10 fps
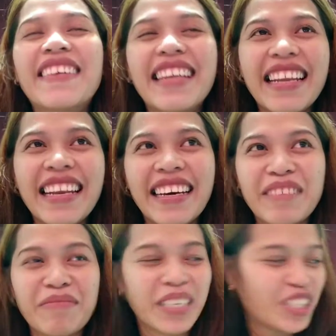wala lang.
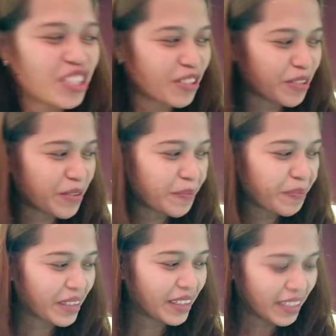Medyo
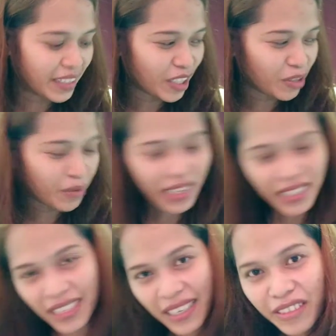Natuwa
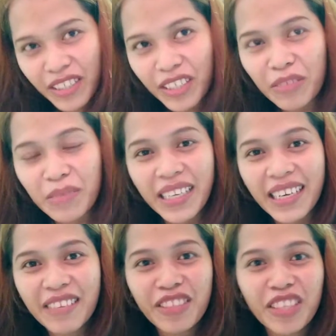kasi ako nito.
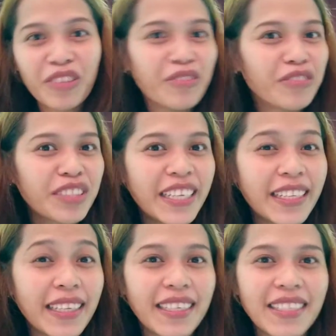Matagal ko na itong
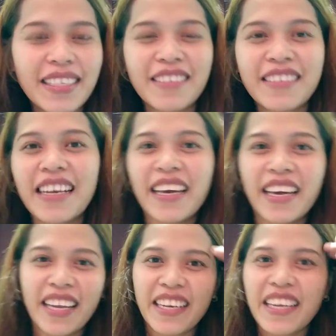tinitingnan sa
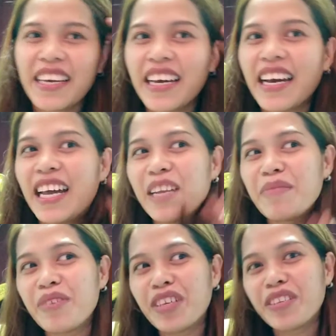online.
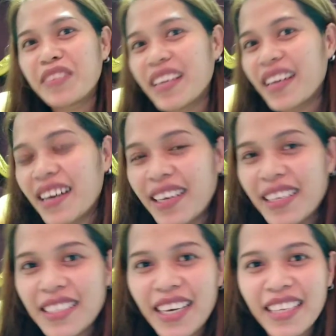Alam niyo anong
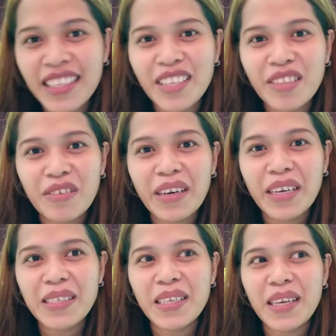nakaka-excite nito?
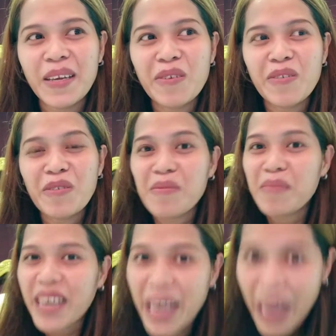Kasi yung
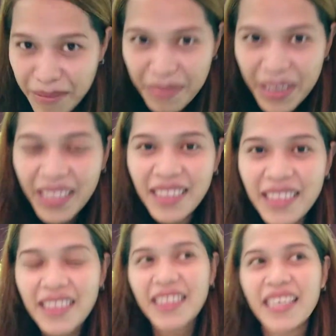gumagamit
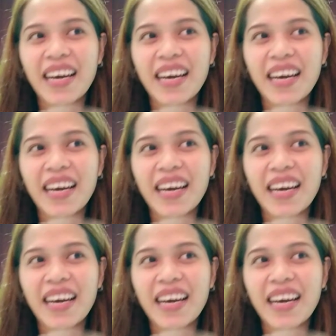ng